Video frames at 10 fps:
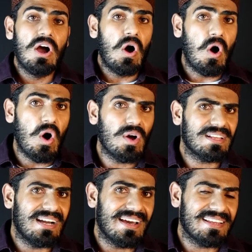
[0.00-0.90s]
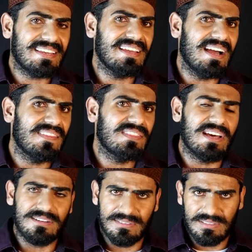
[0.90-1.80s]
और घर के
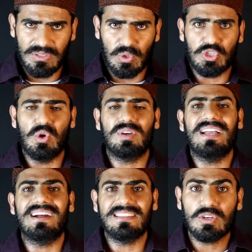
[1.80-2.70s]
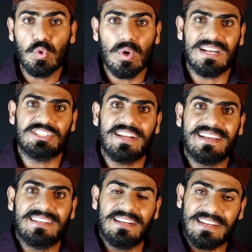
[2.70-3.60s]
अंदर कुछ लोग क्या करते हैं कूड़ा कचरा
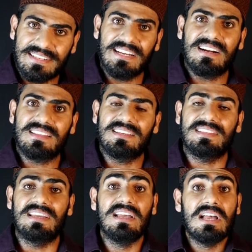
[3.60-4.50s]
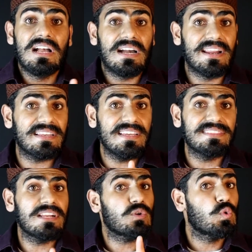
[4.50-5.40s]
इकट्ठा कर देते हैं घर के
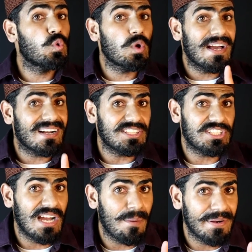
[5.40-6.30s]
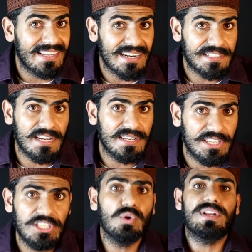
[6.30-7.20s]
अंदर कूड़ा कचरा अपने इकट्ठा
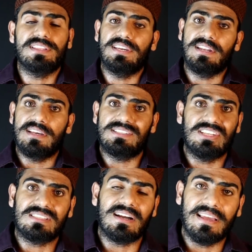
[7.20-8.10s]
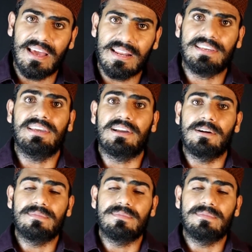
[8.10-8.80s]
नहीं होने देना इस चीज़ का ख्याल रखिएगा